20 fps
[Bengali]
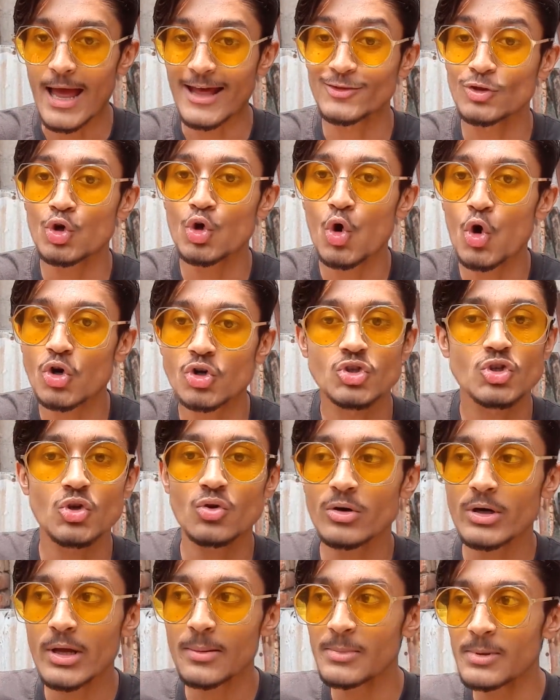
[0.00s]
এত কষ্ট
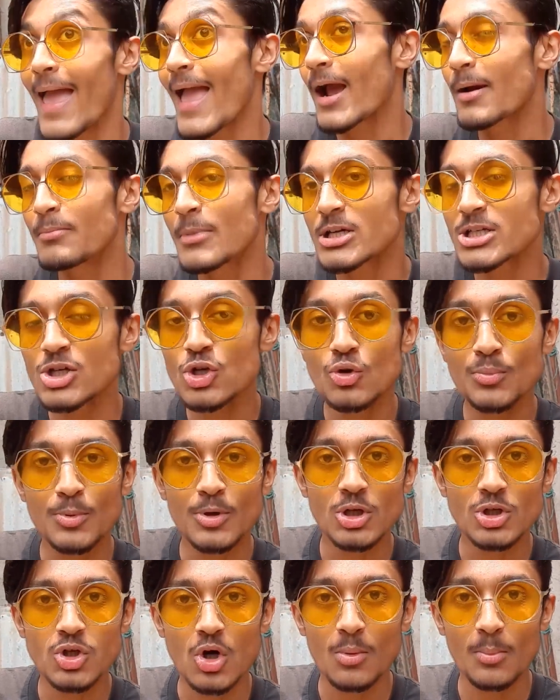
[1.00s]
করে আমি এক মাসের
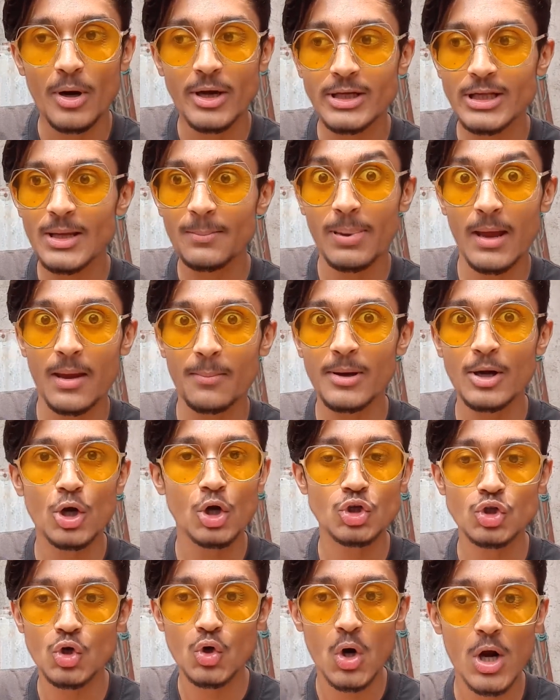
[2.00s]
ওপরে সময় নিয়ে ভেবে
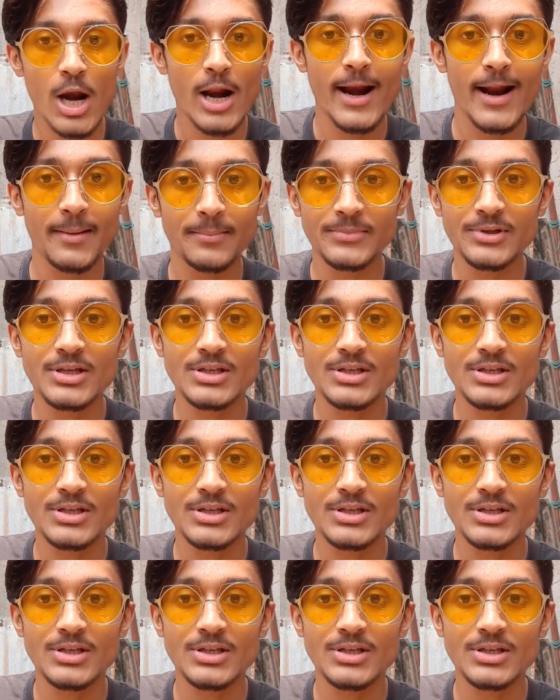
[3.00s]
রসগোল্লা নাম